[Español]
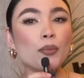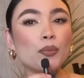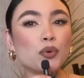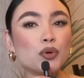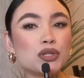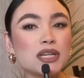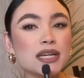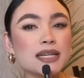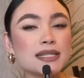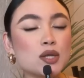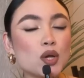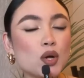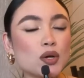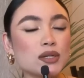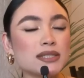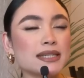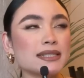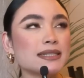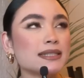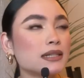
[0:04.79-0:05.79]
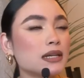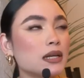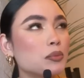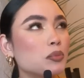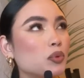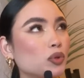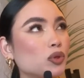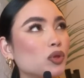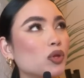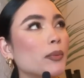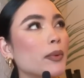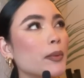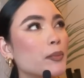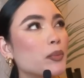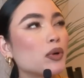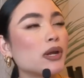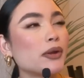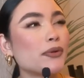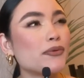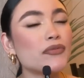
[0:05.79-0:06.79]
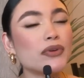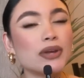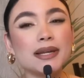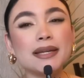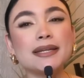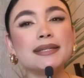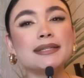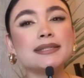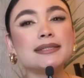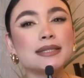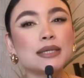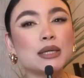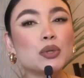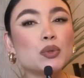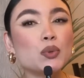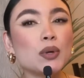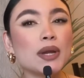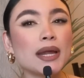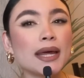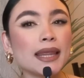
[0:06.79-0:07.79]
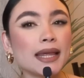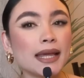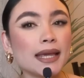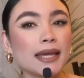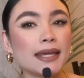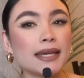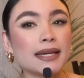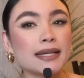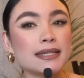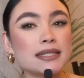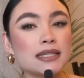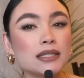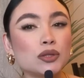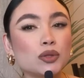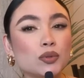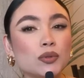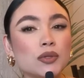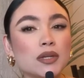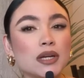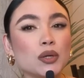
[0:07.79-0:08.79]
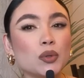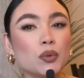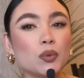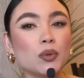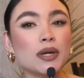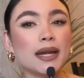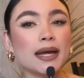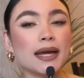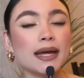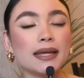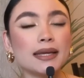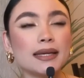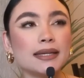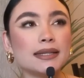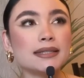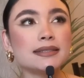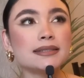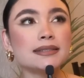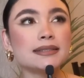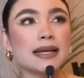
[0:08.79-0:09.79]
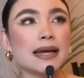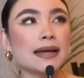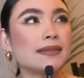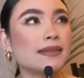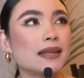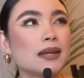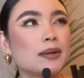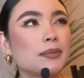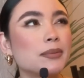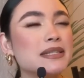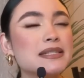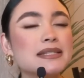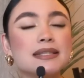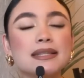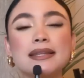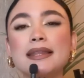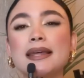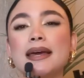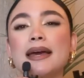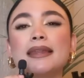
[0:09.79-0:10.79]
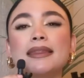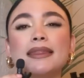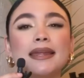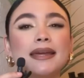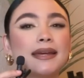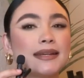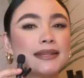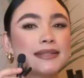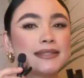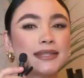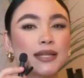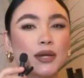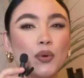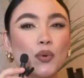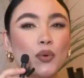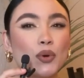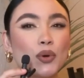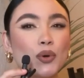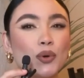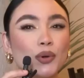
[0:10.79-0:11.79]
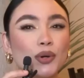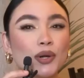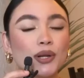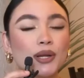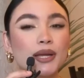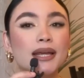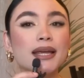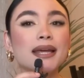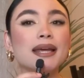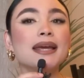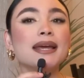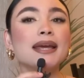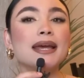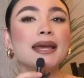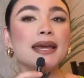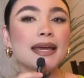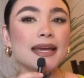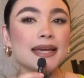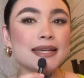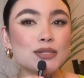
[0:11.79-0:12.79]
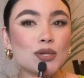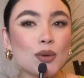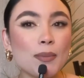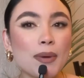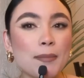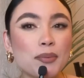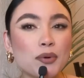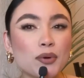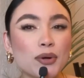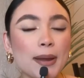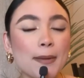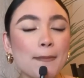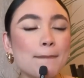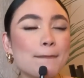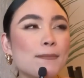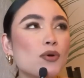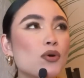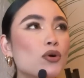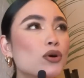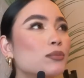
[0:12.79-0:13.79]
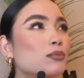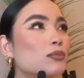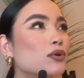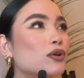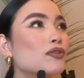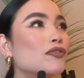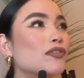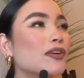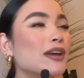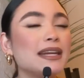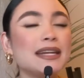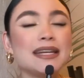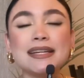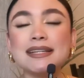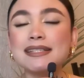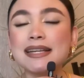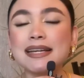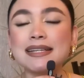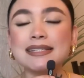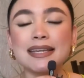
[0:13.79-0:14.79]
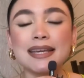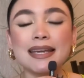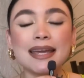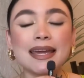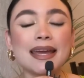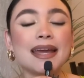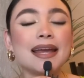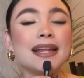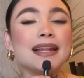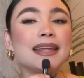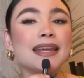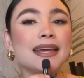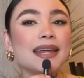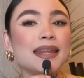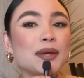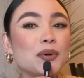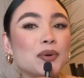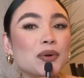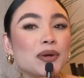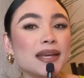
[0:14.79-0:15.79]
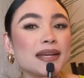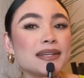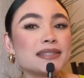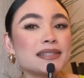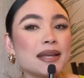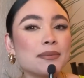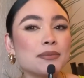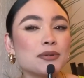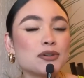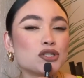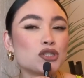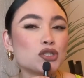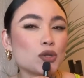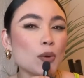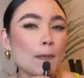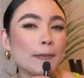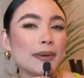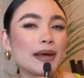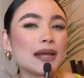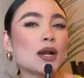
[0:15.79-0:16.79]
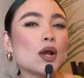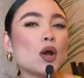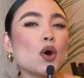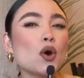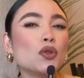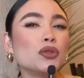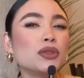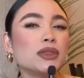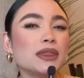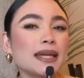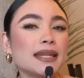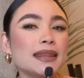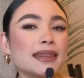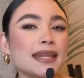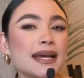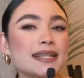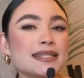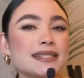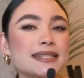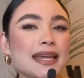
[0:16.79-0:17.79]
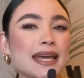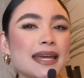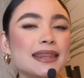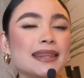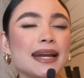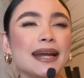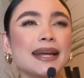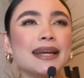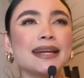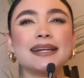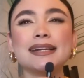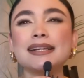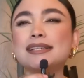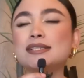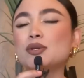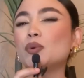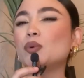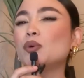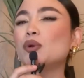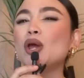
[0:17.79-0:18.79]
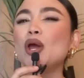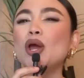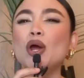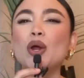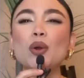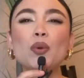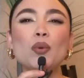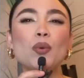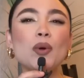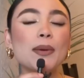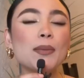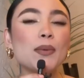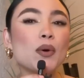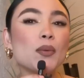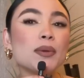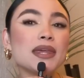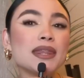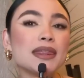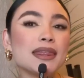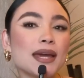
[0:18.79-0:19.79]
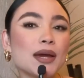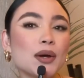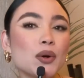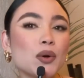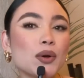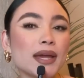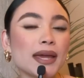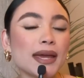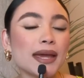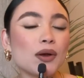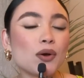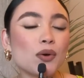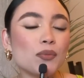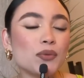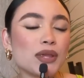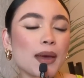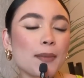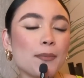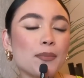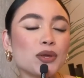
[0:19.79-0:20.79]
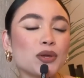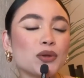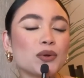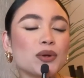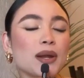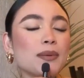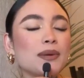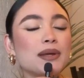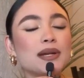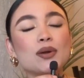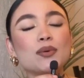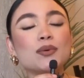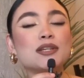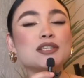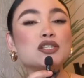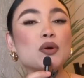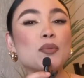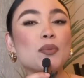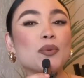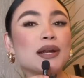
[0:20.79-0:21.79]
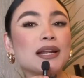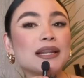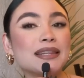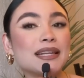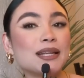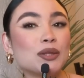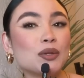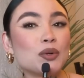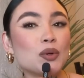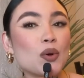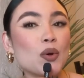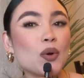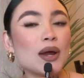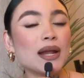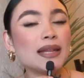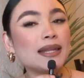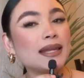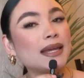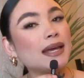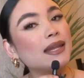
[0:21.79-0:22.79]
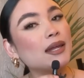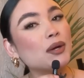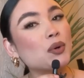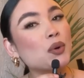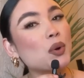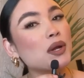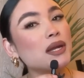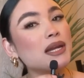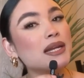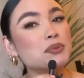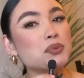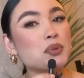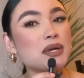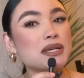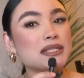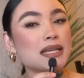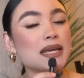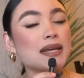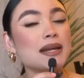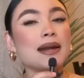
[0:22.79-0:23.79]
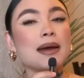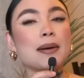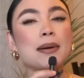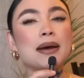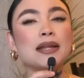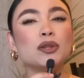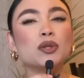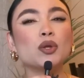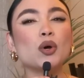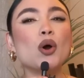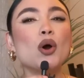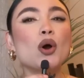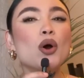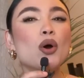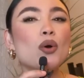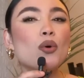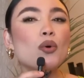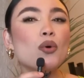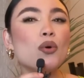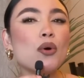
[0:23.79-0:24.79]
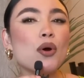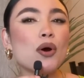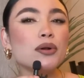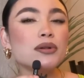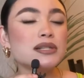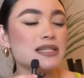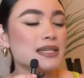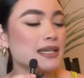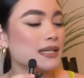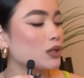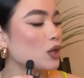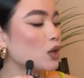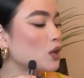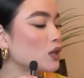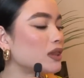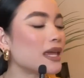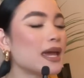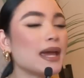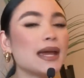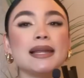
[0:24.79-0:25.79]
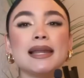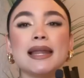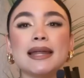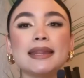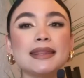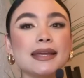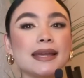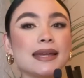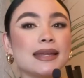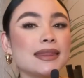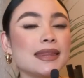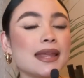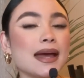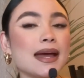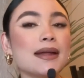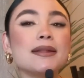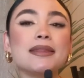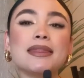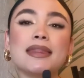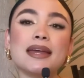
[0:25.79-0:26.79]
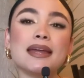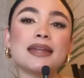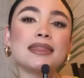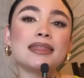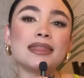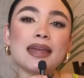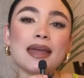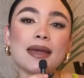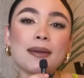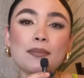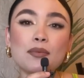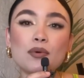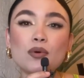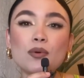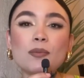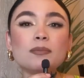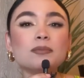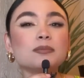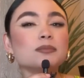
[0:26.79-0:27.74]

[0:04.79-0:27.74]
Muchas cosas en el mundo me ponen feliz y una de ellas, sin duda alguna, es andar vestida de este color. Eso me pone muy muy feliz, así que el día de hoy estamos súper contentas de traerles un nuevo video que como ya pudieron haberlo visto por el título, el día de hoy les voy a estar grabando un haulcito de la tienda de Temu